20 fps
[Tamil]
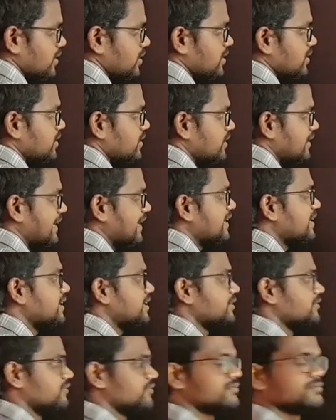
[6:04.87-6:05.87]
இருக்குது
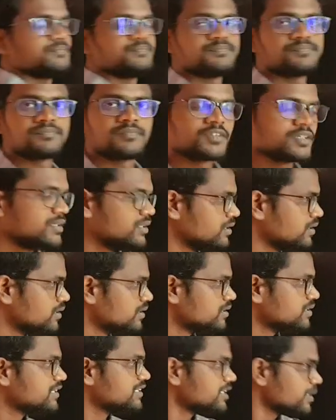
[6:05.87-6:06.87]
நெகட்டிவ்
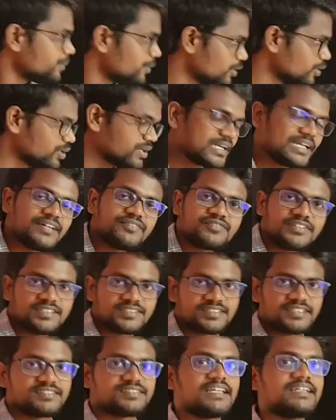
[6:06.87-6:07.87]
இந்த பக்கம் இருக்குது லெஃப்ட்
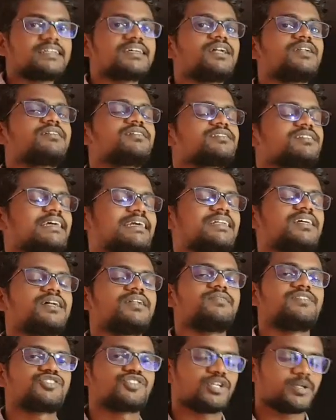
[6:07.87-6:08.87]
ஹேண்ட் சைட் சன் கன் சைன்
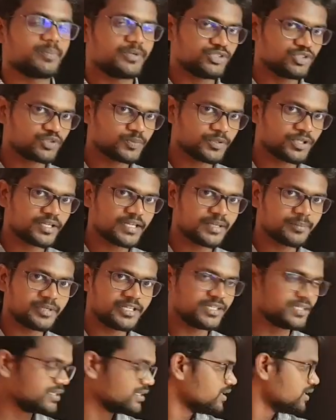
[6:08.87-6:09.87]
கன்வென்ஷன் நம்ம யூஸ் பண்ணோன்னா
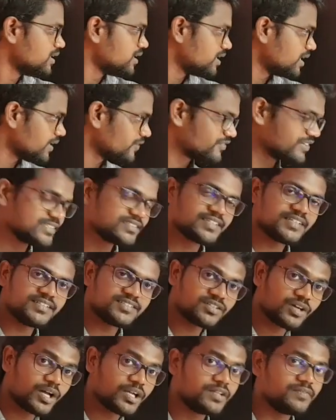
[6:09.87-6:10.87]
எப்படி லெஃப்ட் ஹேண்ட் சைட்
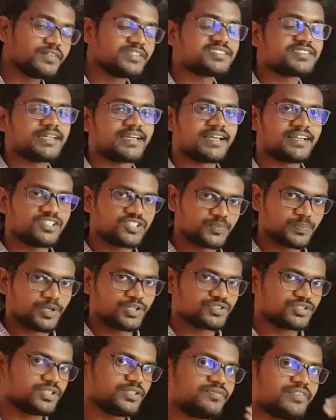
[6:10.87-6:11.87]
இஸ் ஆல்வேஸ் டேக்கன் இஸ்
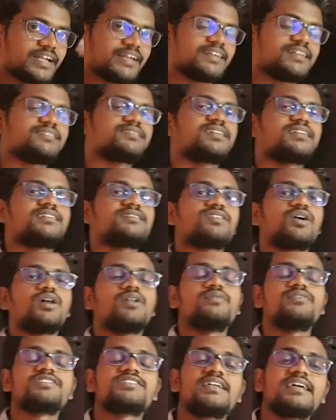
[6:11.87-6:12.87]
பாசிட்டிவ் ரைட் ஹேண்ட் சைட் இஸ்
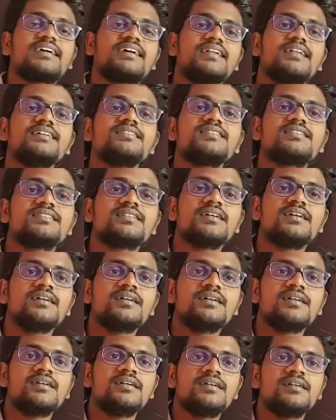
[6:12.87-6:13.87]
ஆல்வேஸ் டேக்கன் இஸ்
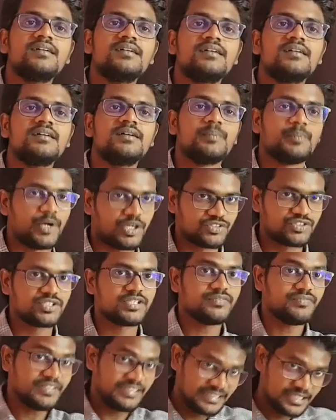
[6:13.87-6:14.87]

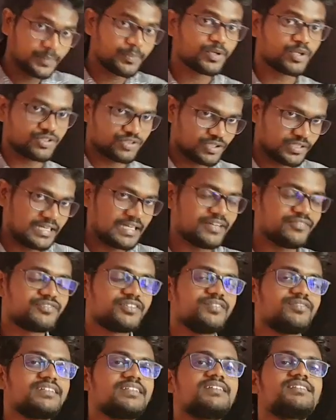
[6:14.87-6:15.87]
பாசிட்டிவ் இந்த பக்கம் சாரி
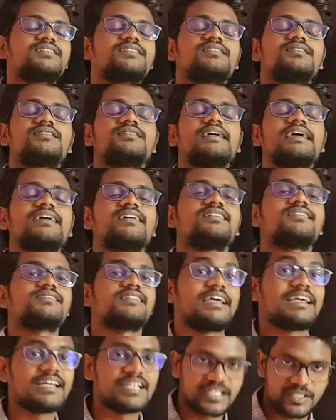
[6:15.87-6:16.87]
லெஃப்ட் வந்து இஸ் டேக்கன் இஸ்
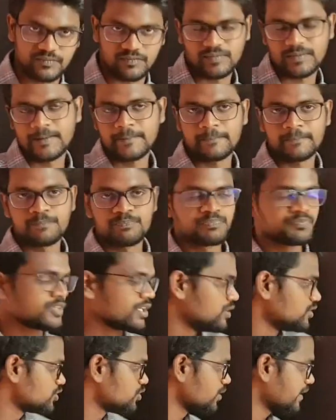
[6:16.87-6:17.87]
நெகட்டிவ்
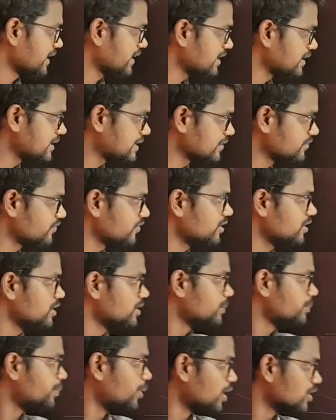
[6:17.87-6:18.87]
ஸோ நெகட்டிவ்
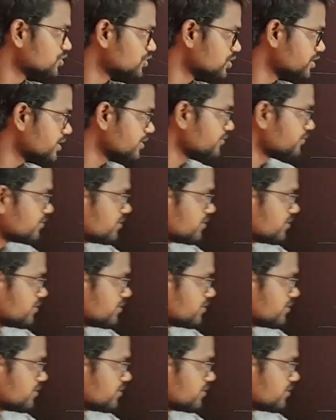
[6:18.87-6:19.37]
பாசிட்டிவ்